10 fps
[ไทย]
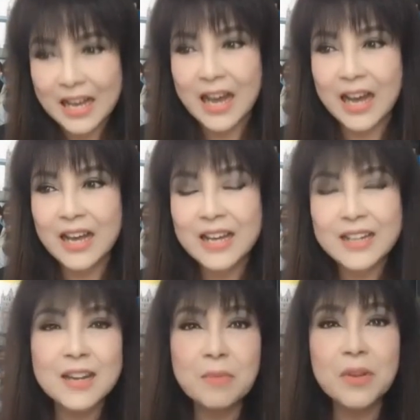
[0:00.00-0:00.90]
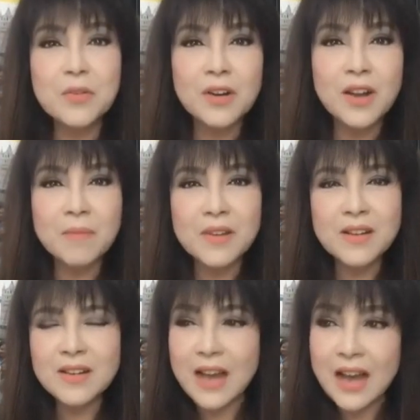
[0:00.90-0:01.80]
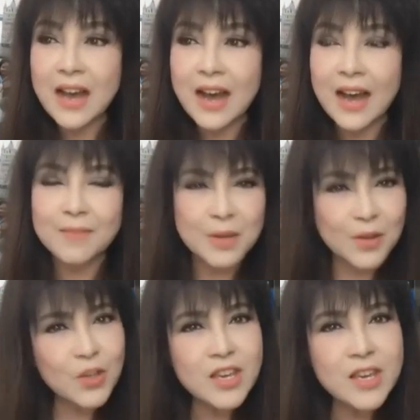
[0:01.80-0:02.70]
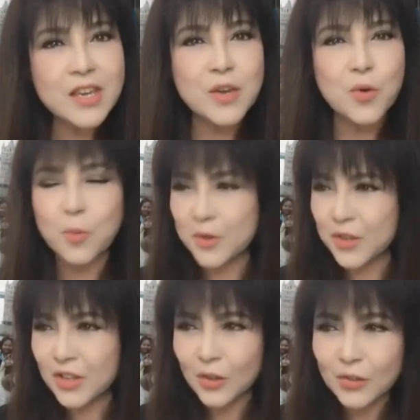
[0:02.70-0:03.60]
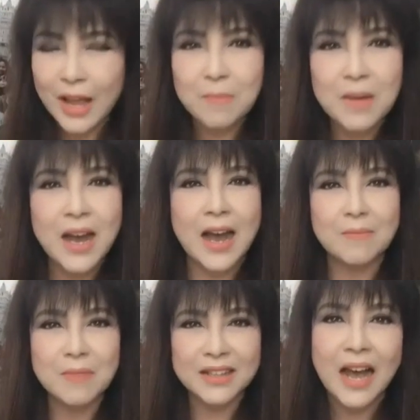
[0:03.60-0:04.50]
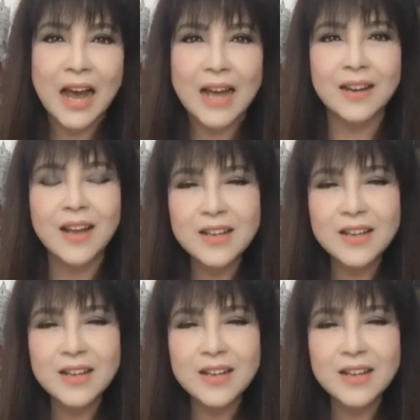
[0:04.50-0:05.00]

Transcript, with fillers: ค่ะ ดันไปดูคลิปเรื่องอาหาร มันก็ยิ่งหิวมันก็ยิ่งต้องทำอาหารมาทาน